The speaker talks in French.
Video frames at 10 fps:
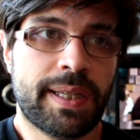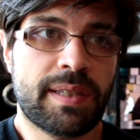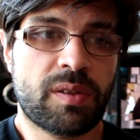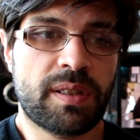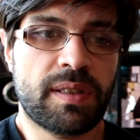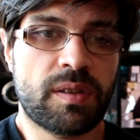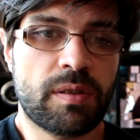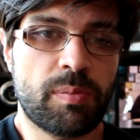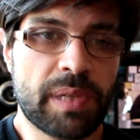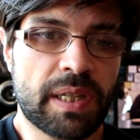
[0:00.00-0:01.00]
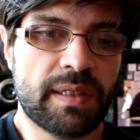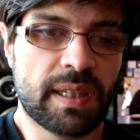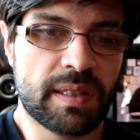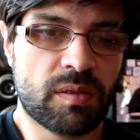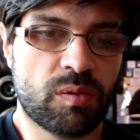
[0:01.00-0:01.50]
et ça aurait été super
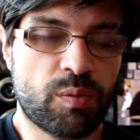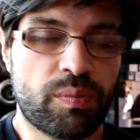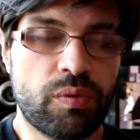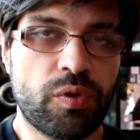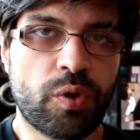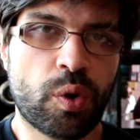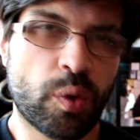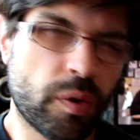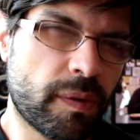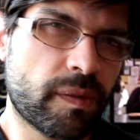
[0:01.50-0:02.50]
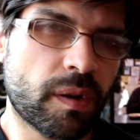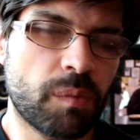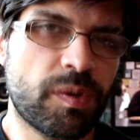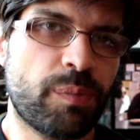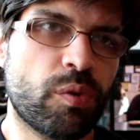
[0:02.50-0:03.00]
intéressant de plus creuser ça
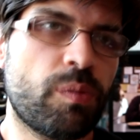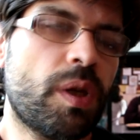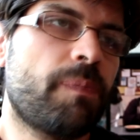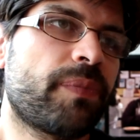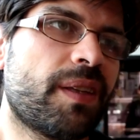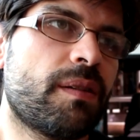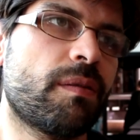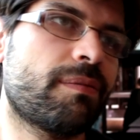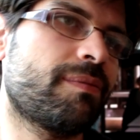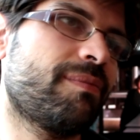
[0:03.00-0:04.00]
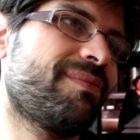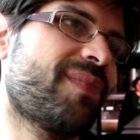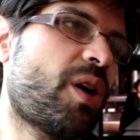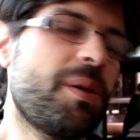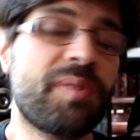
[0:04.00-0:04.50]
un petit peu mais
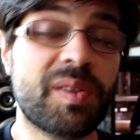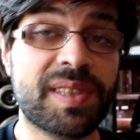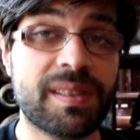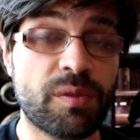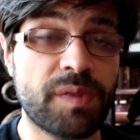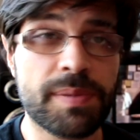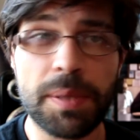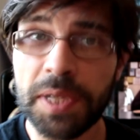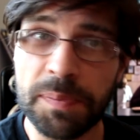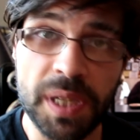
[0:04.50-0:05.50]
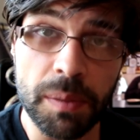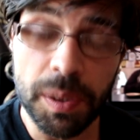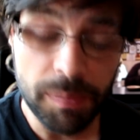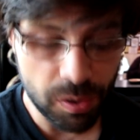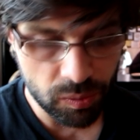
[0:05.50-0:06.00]
en même temps le film s'appelle
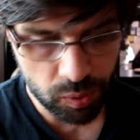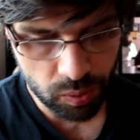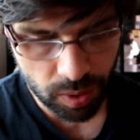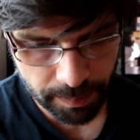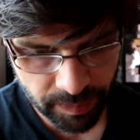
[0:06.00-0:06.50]
Spider-Man, pas le vautour.